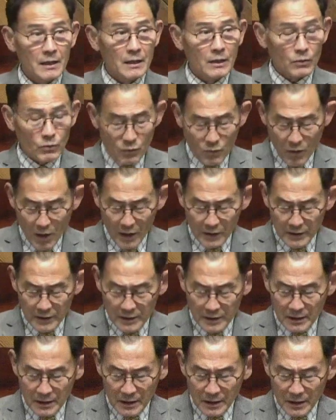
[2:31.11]

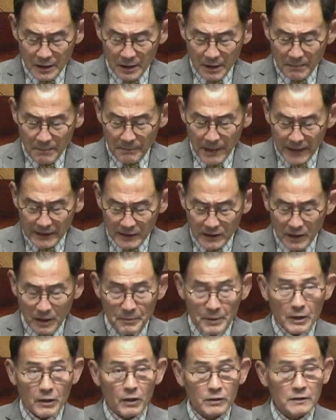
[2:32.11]
구원을
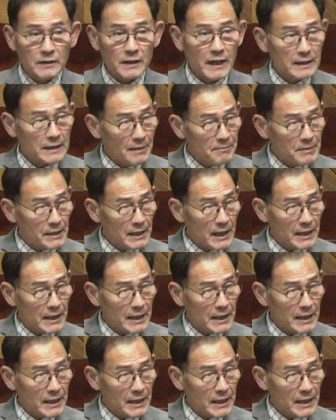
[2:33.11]
받으려면 어떻게 해야 됩니까?